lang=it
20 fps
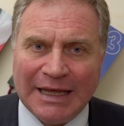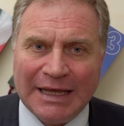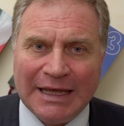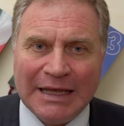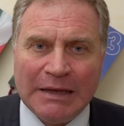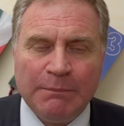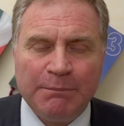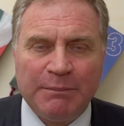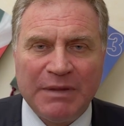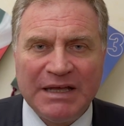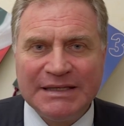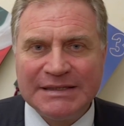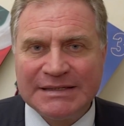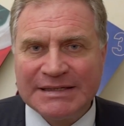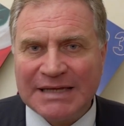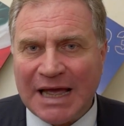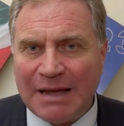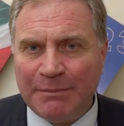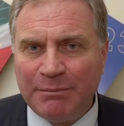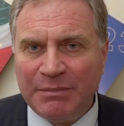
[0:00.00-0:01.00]
È
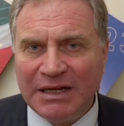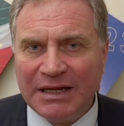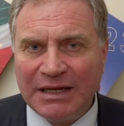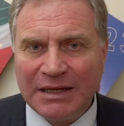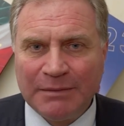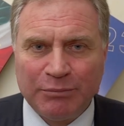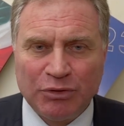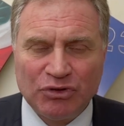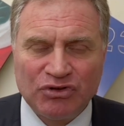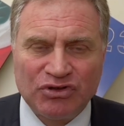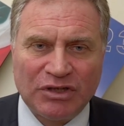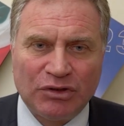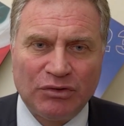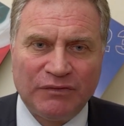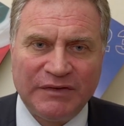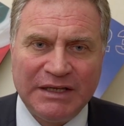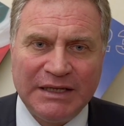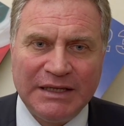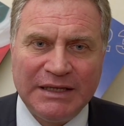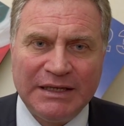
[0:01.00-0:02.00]
impensabile che possano
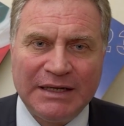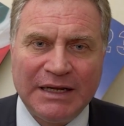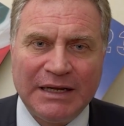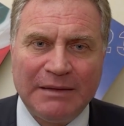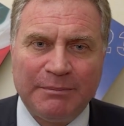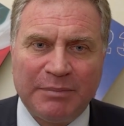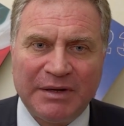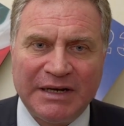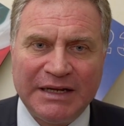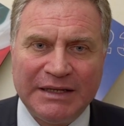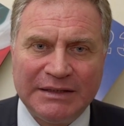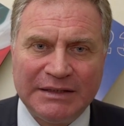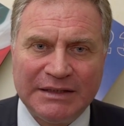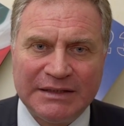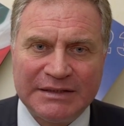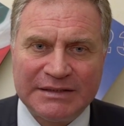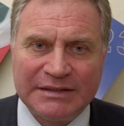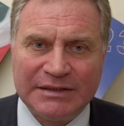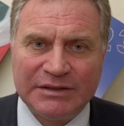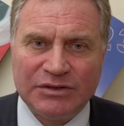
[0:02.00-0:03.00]
venire,
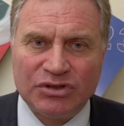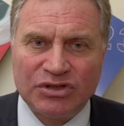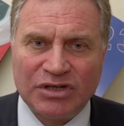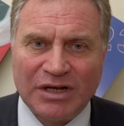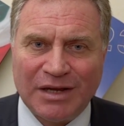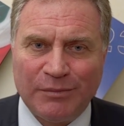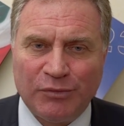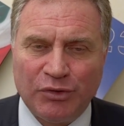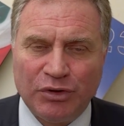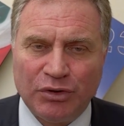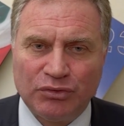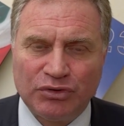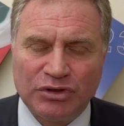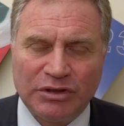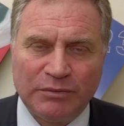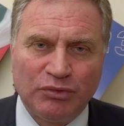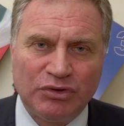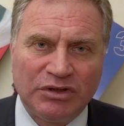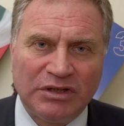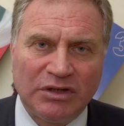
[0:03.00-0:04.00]
prendersi diciamo, i
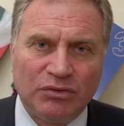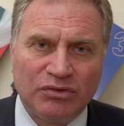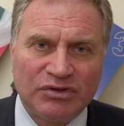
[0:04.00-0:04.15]
contributi dello